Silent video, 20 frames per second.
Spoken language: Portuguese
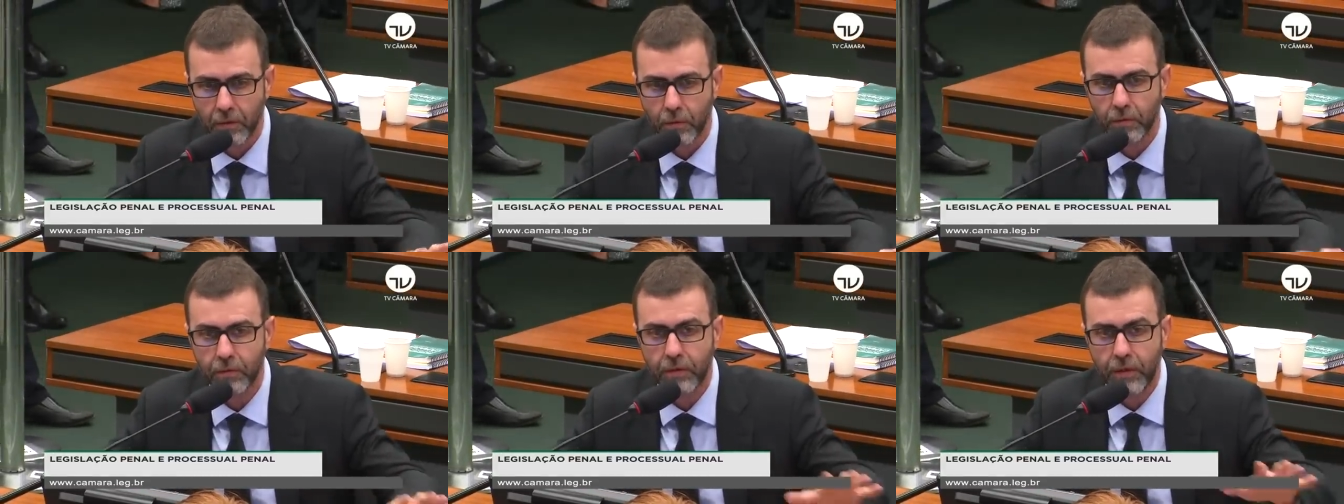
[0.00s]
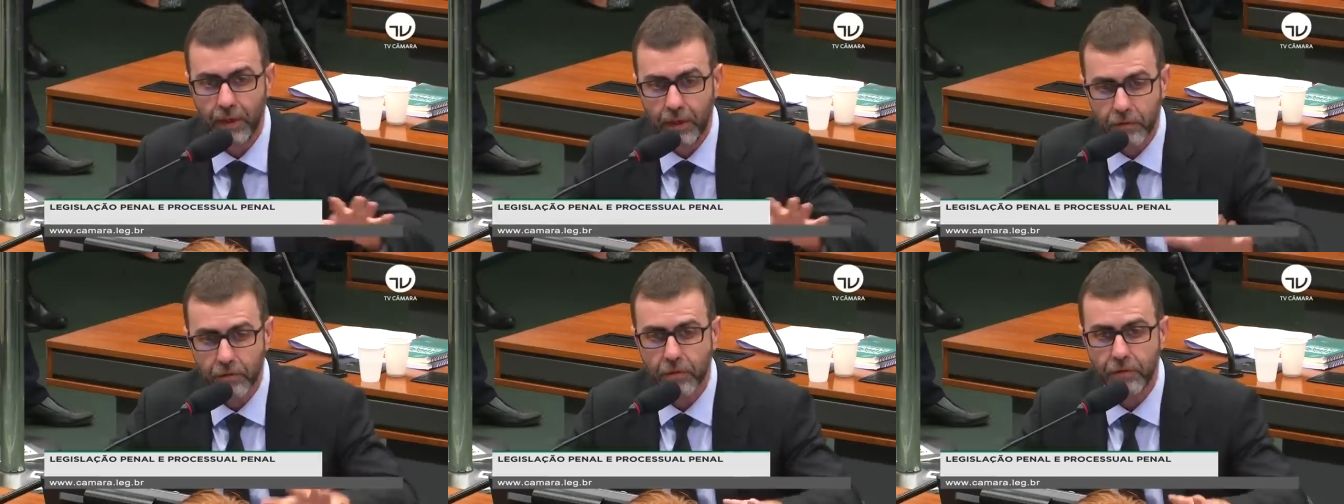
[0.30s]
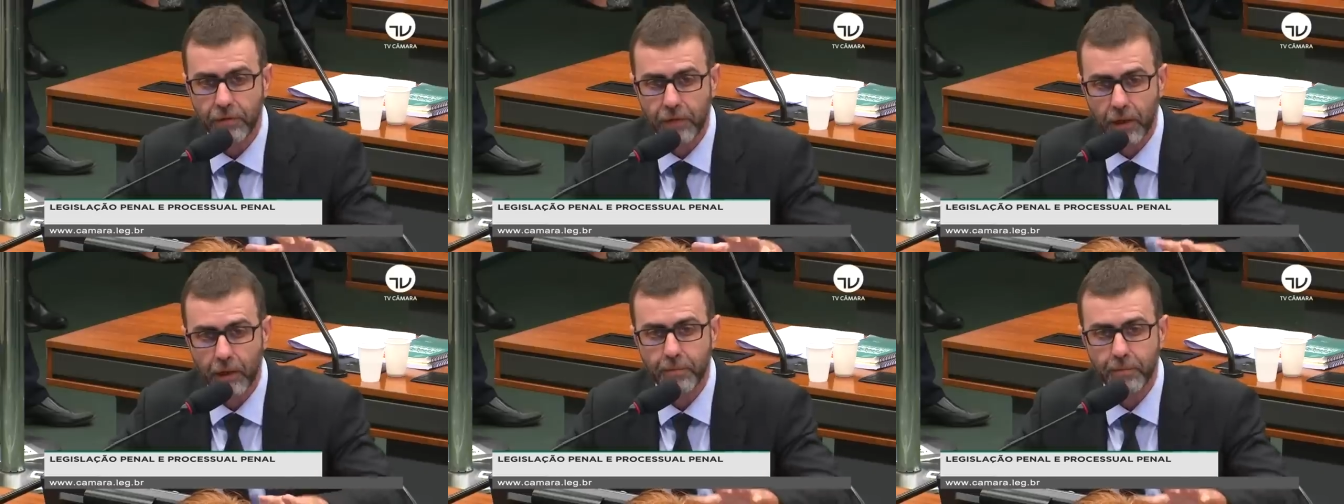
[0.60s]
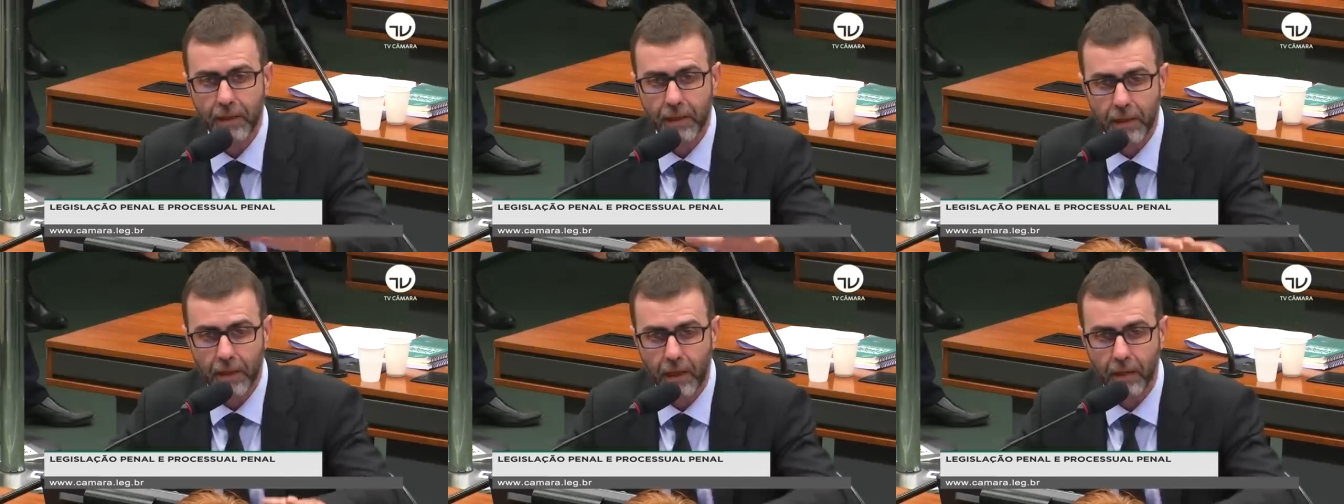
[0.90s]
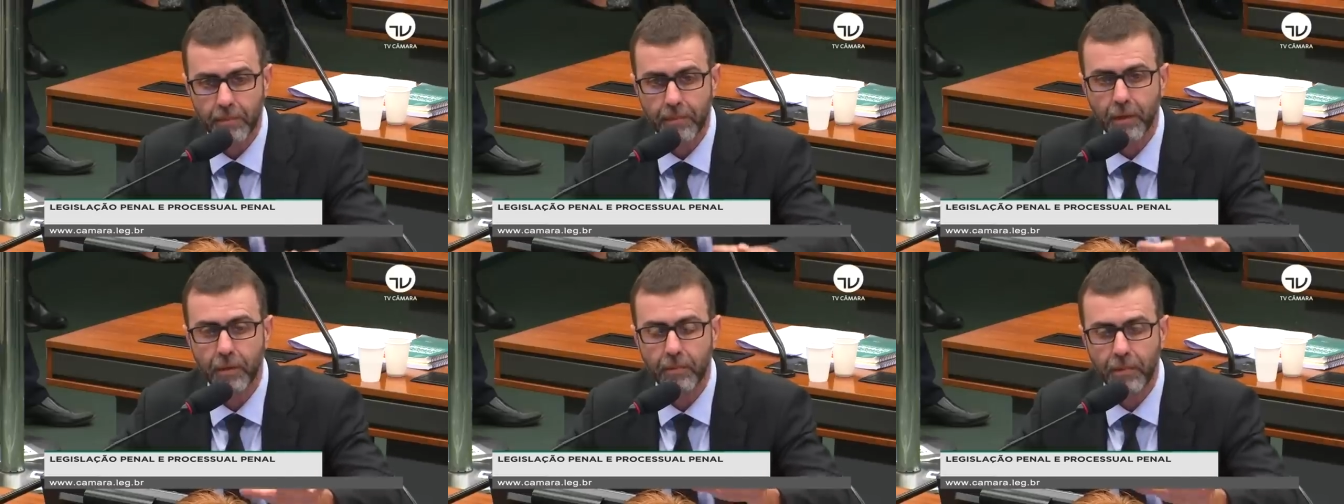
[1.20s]
O texto enviado para
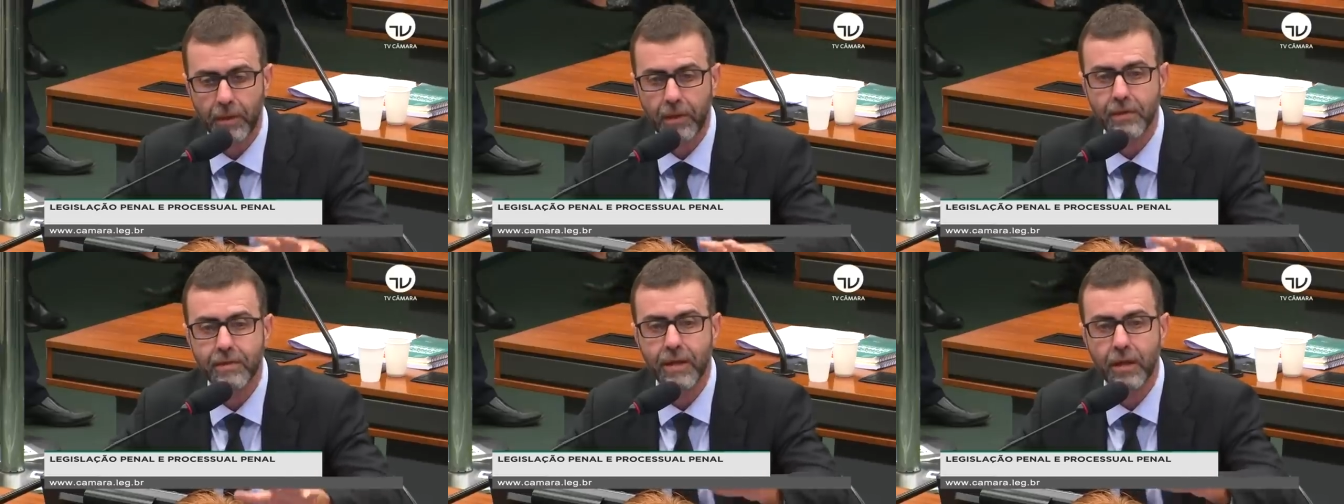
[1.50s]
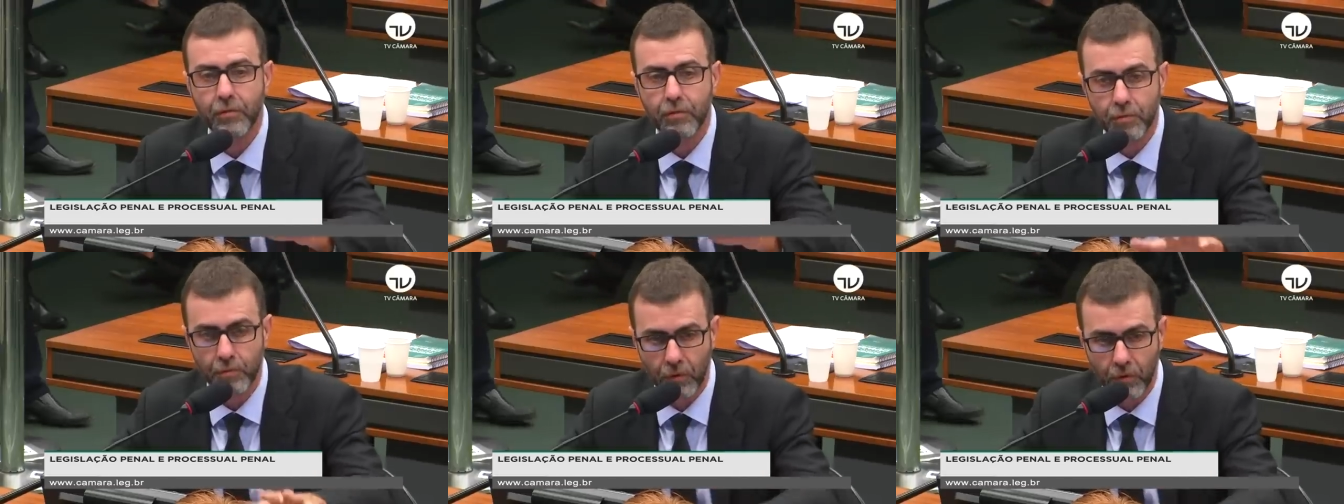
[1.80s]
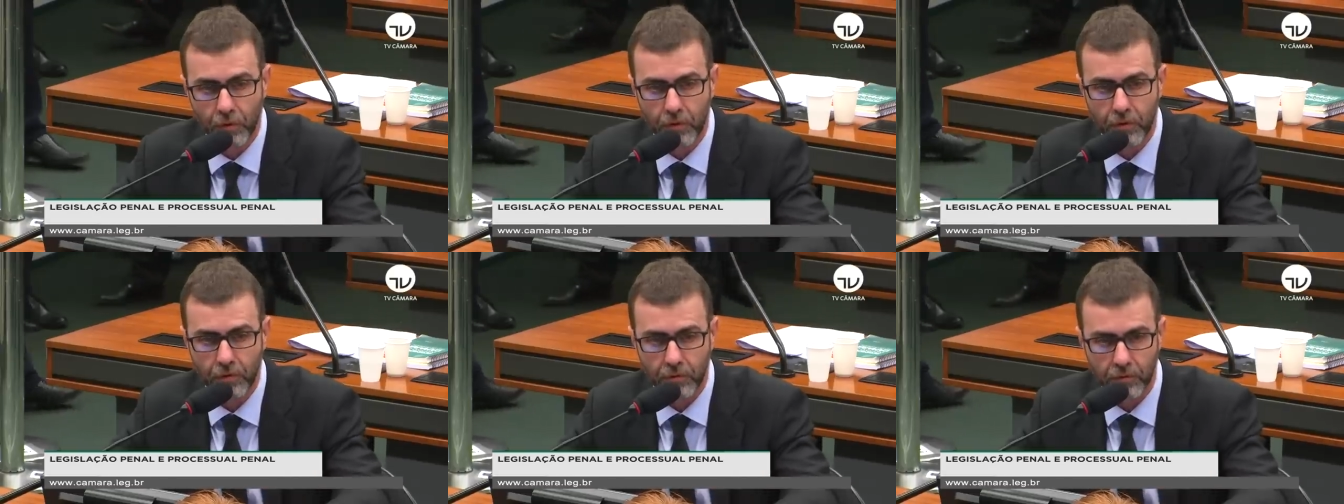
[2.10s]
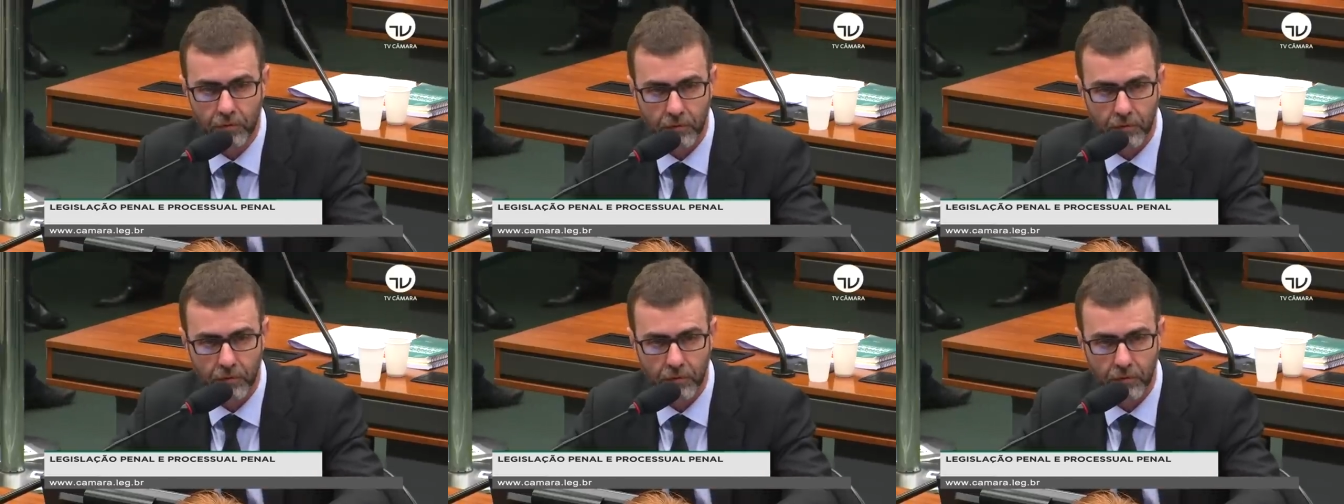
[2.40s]
cá pelo ministro Sérgio Moro,